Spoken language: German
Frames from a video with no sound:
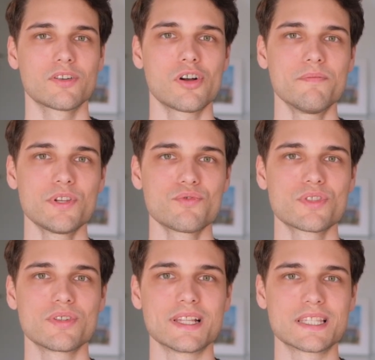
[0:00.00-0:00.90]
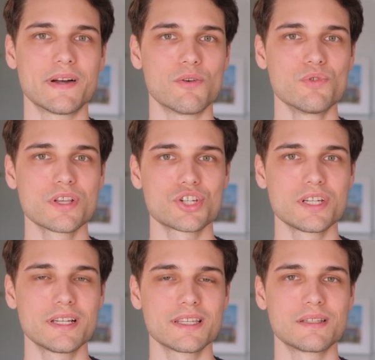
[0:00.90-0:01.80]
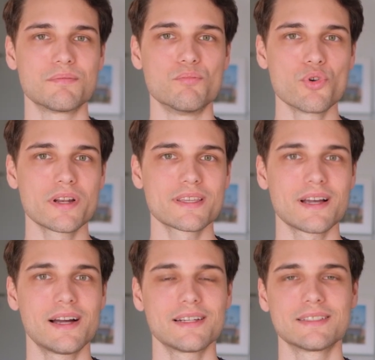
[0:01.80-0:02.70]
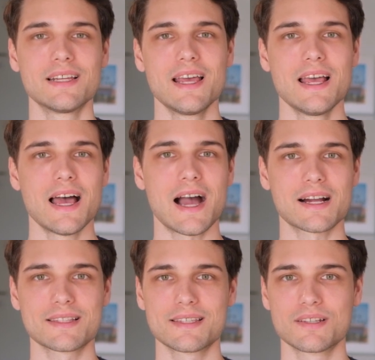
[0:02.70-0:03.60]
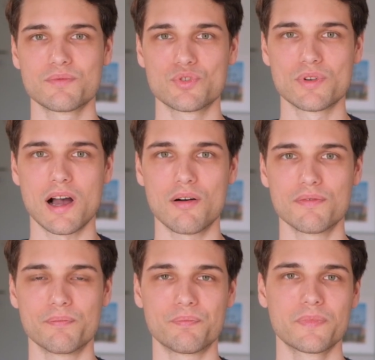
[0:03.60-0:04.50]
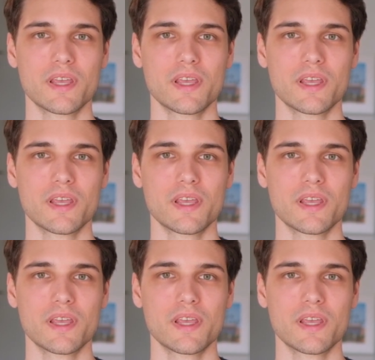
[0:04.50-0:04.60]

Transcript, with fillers: Kommen wir nun zu den zwei unterschiedlichen Möglichkeiten, Aktien zu kaufen.